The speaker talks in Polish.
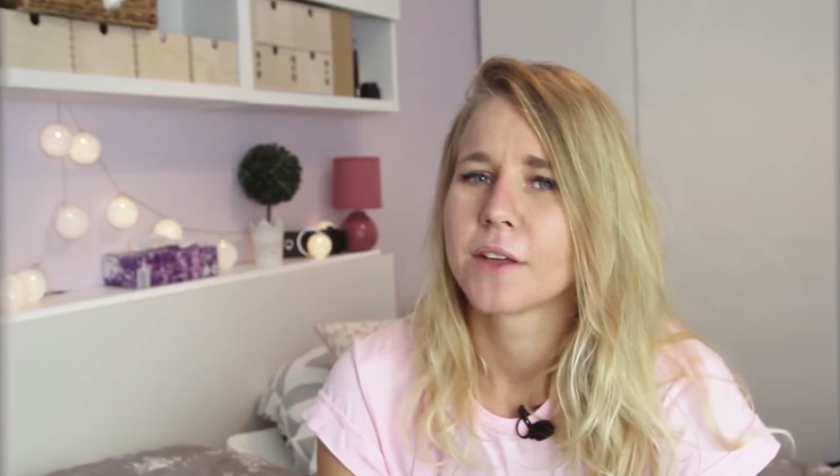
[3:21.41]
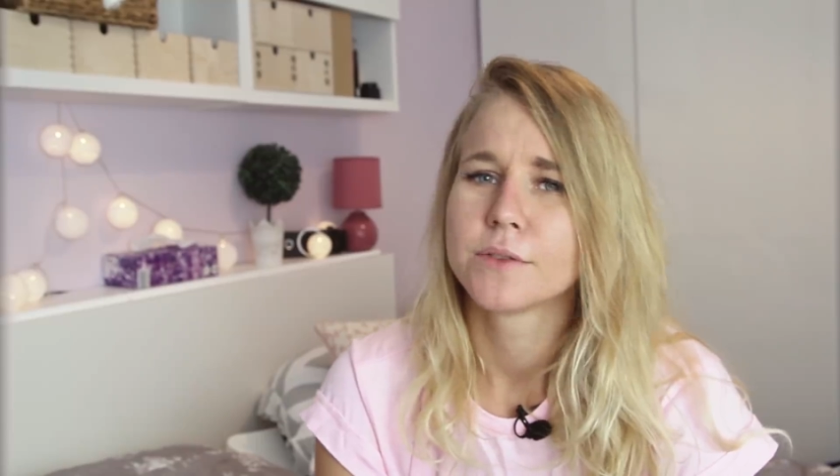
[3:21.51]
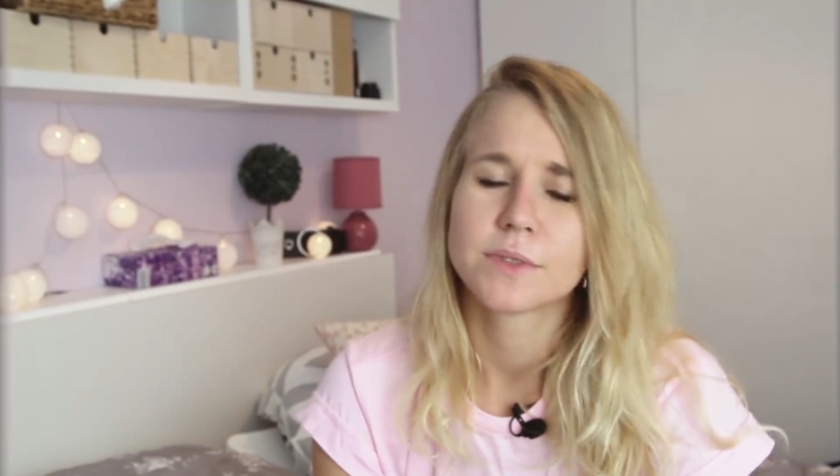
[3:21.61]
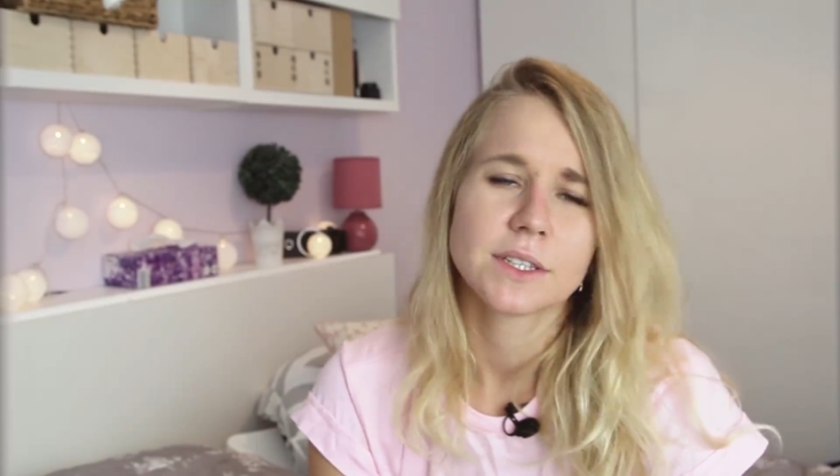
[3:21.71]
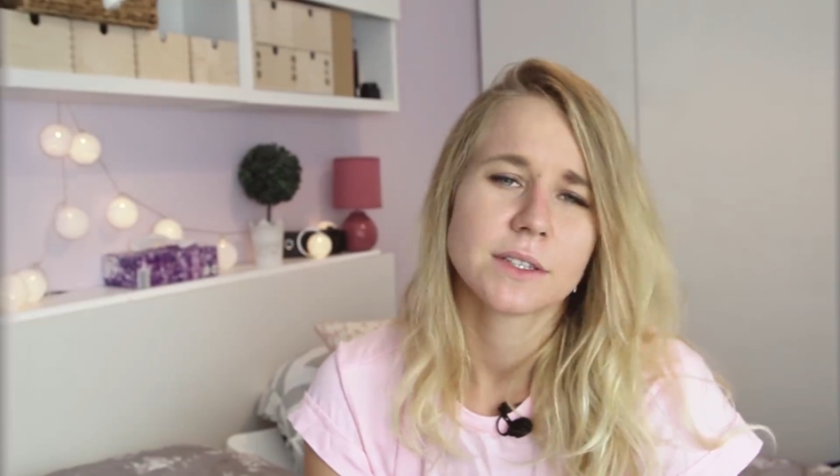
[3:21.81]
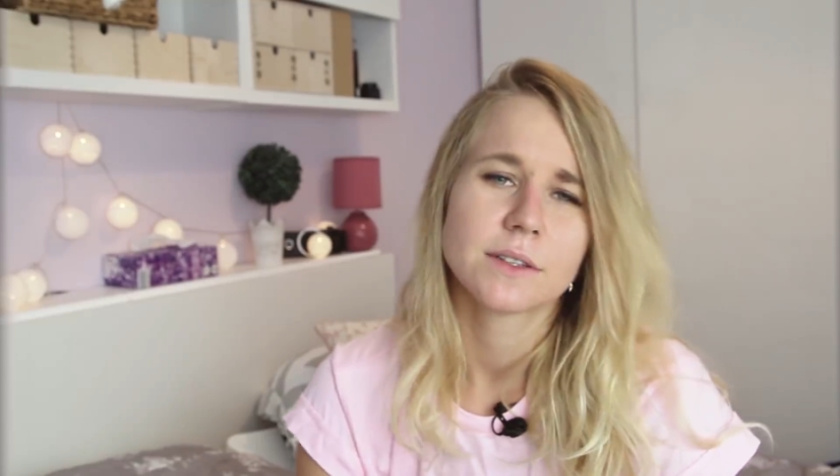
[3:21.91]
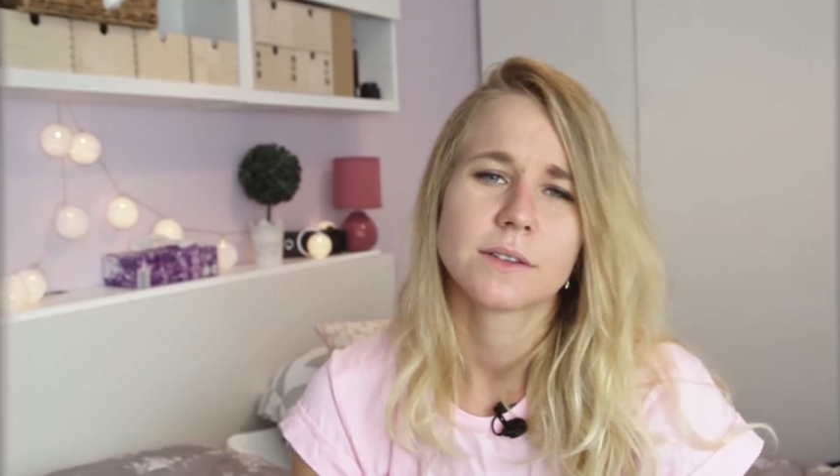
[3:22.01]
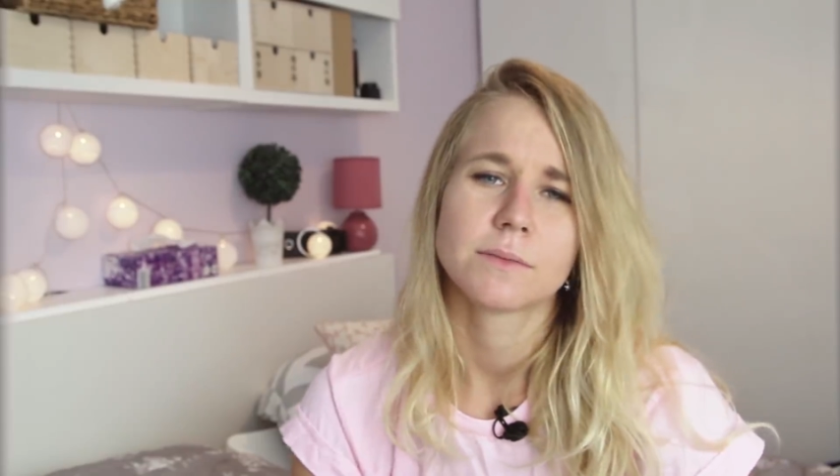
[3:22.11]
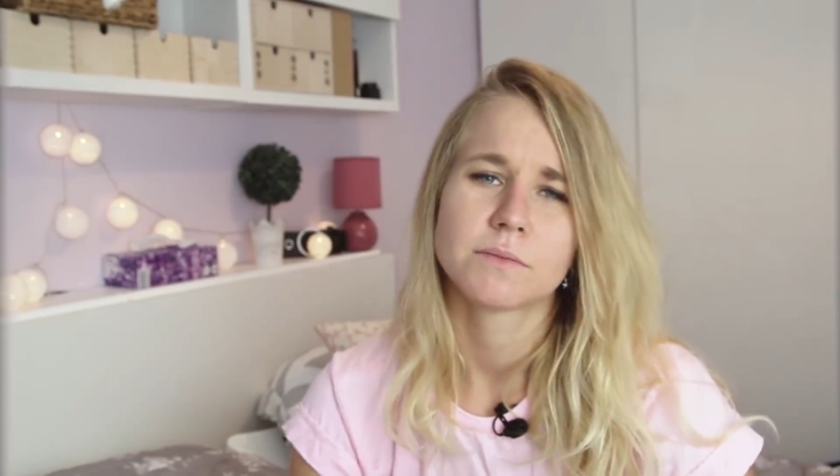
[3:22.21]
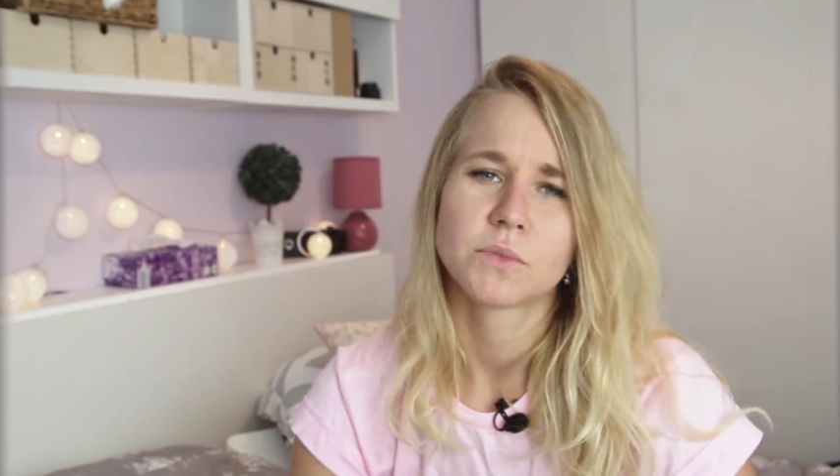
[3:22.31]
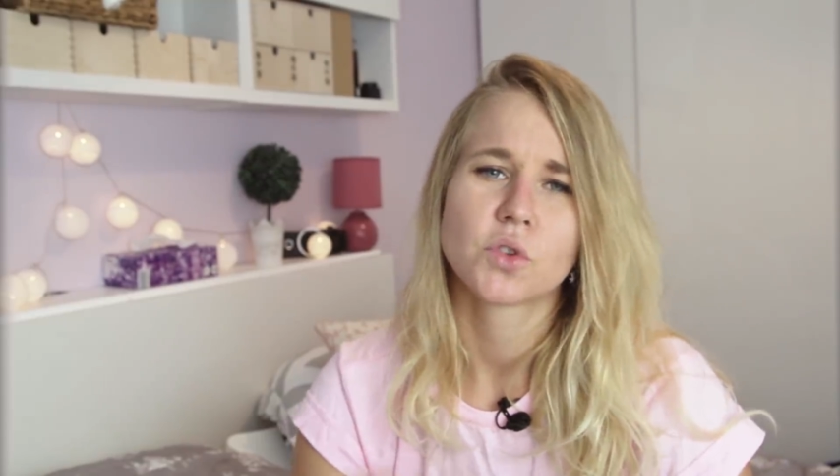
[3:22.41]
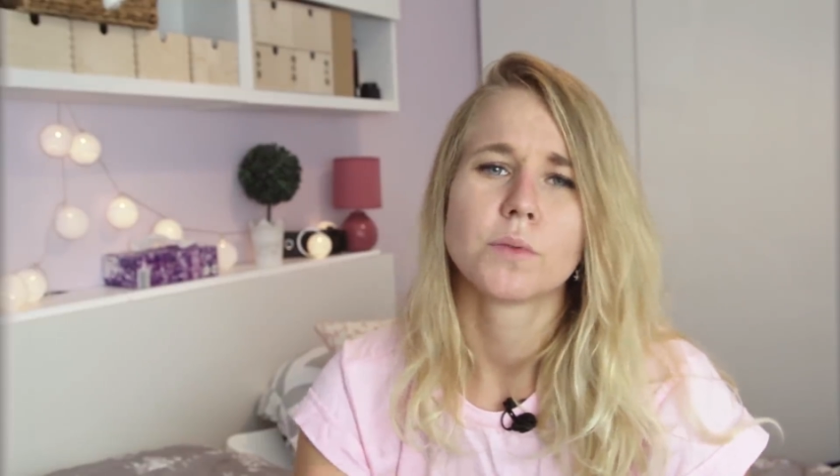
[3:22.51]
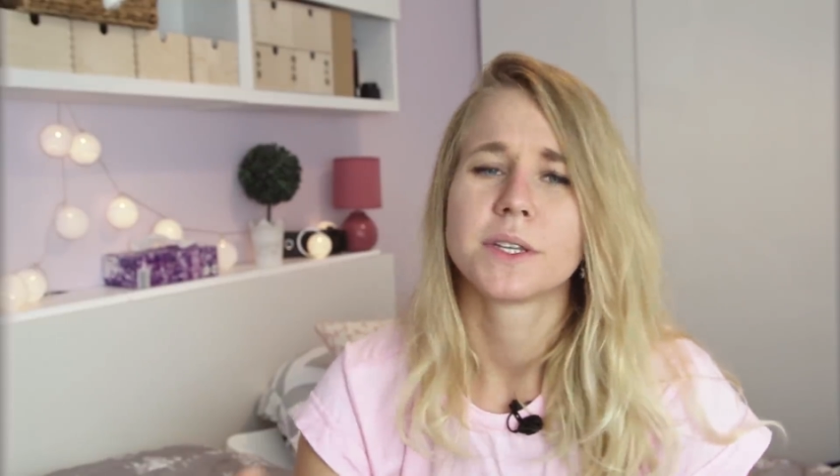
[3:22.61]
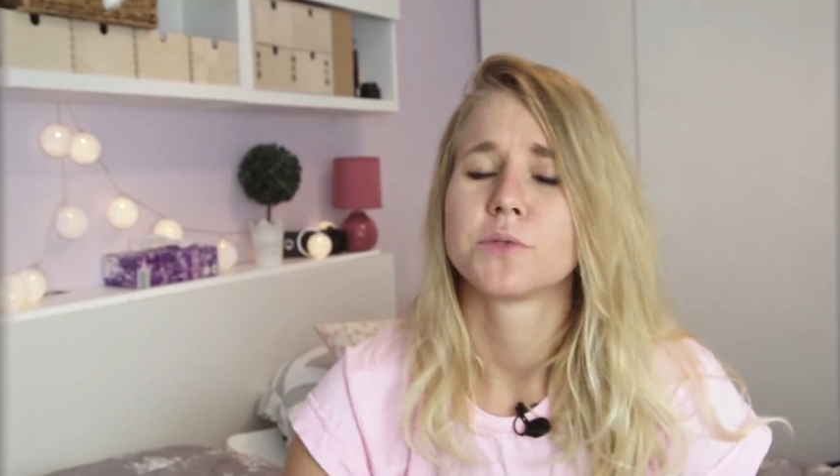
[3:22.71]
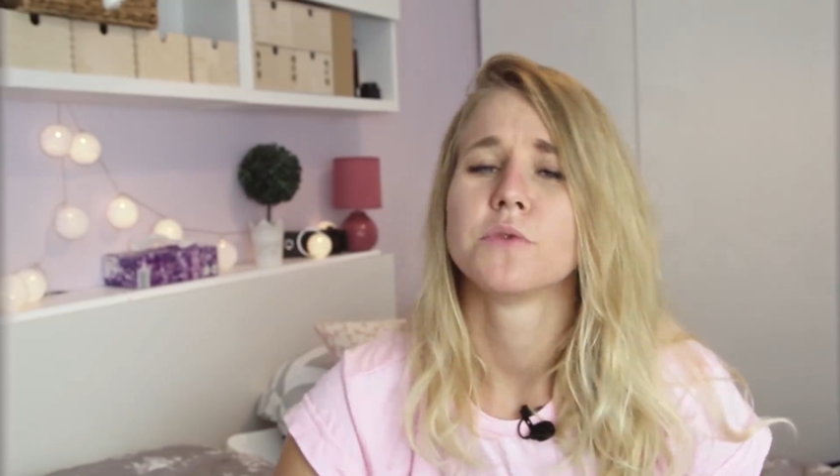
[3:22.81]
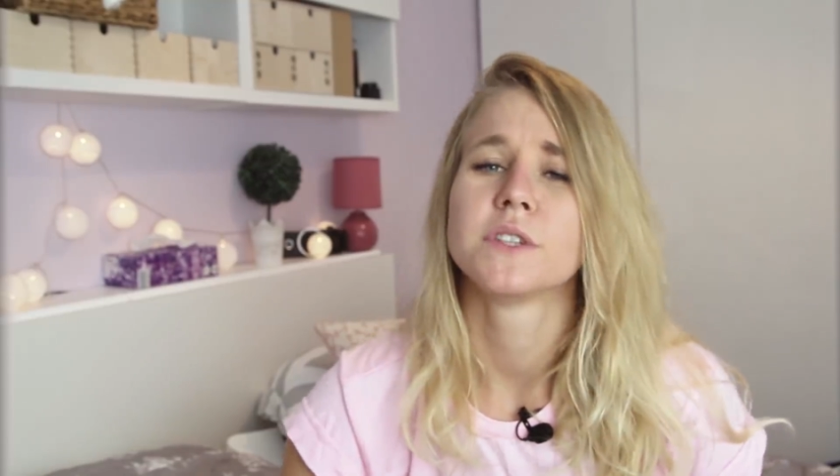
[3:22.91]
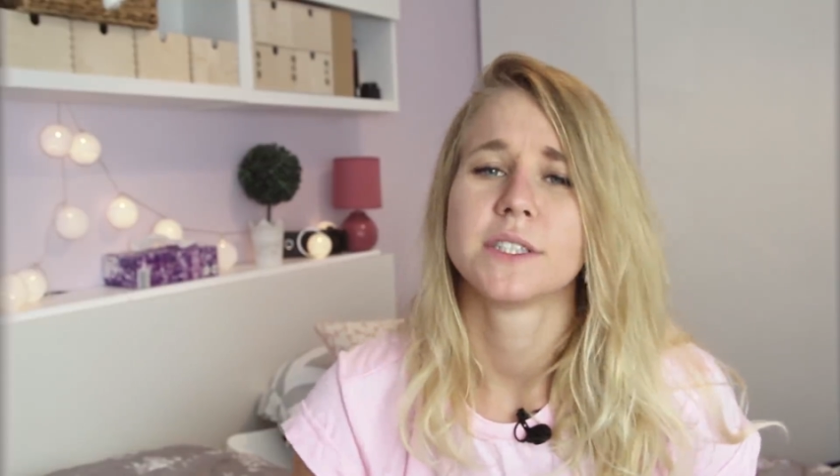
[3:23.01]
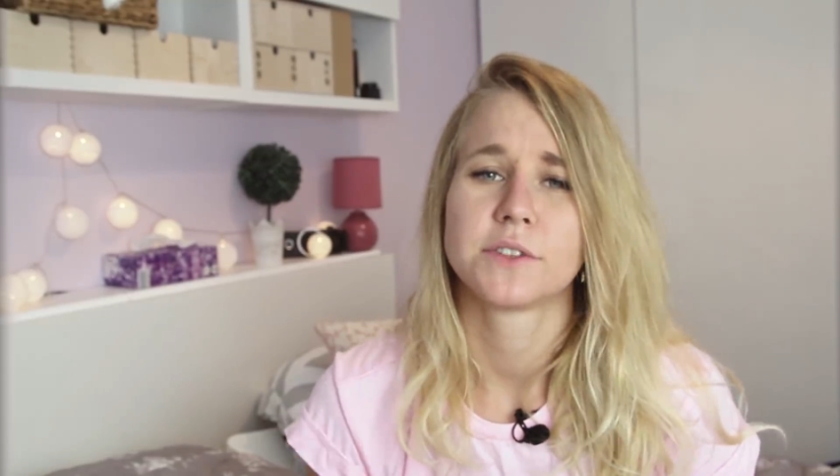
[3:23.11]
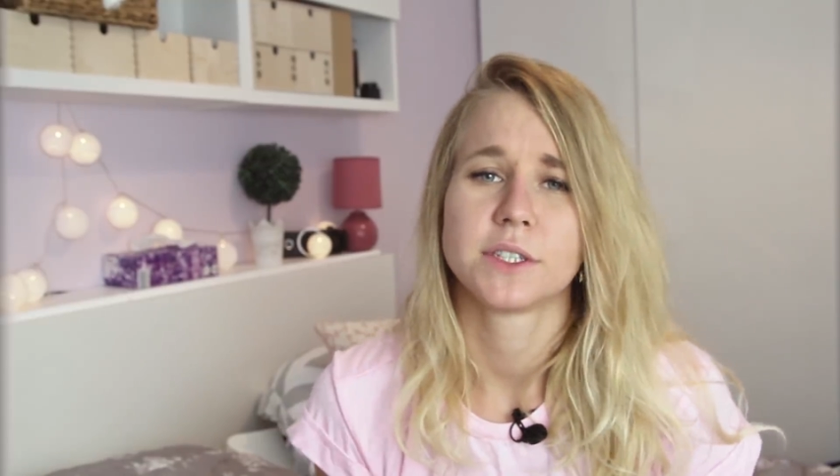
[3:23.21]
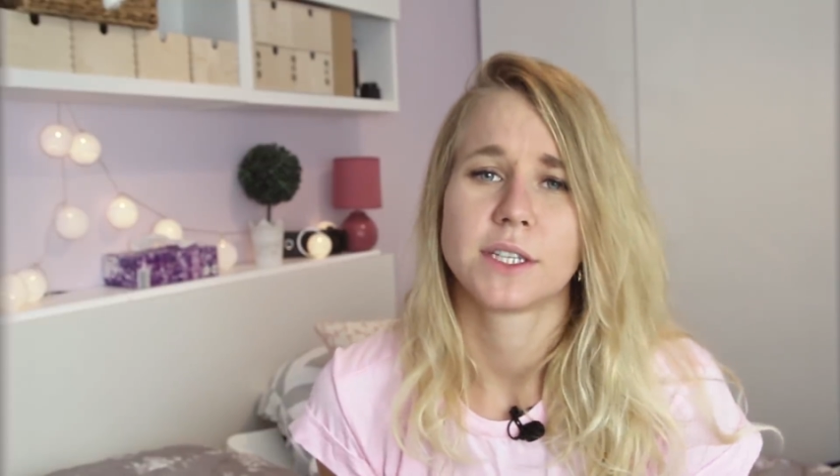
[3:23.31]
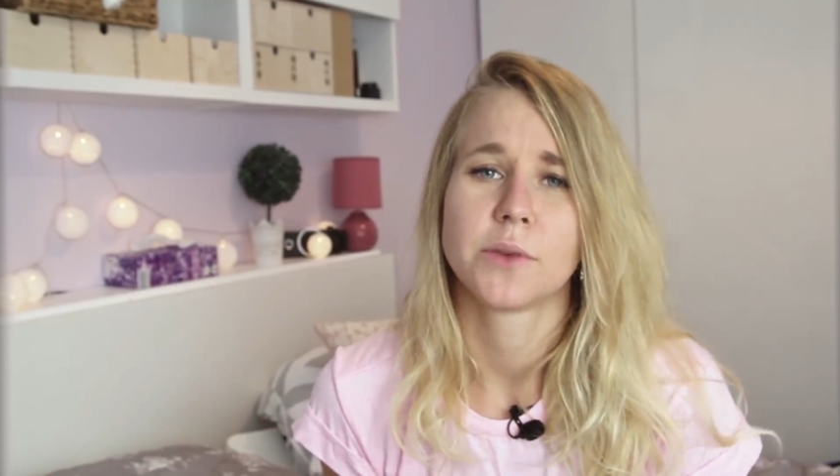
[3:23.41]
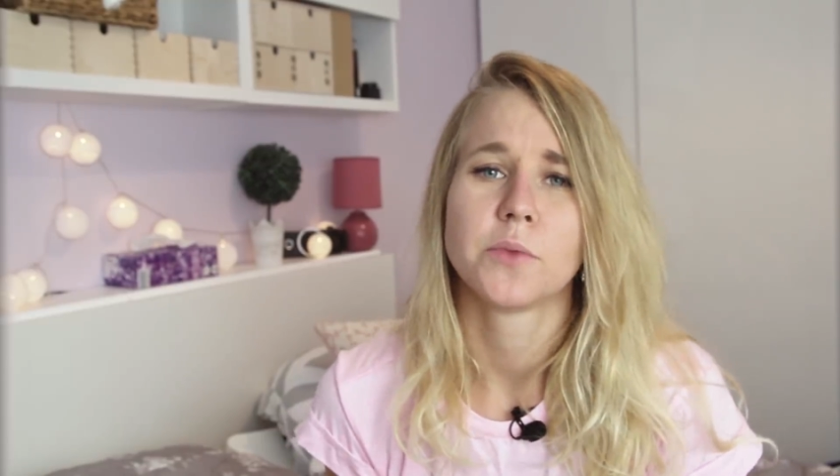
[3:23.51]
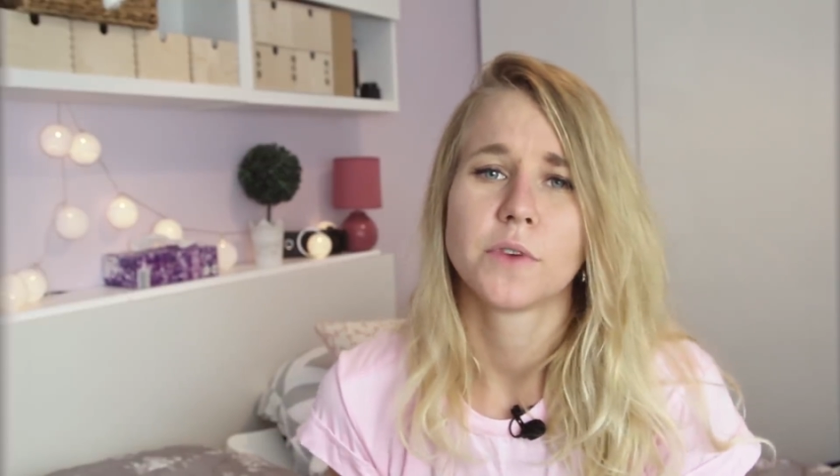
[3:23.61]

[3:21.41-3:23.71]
No, trudno mi też mówić za wszystkich.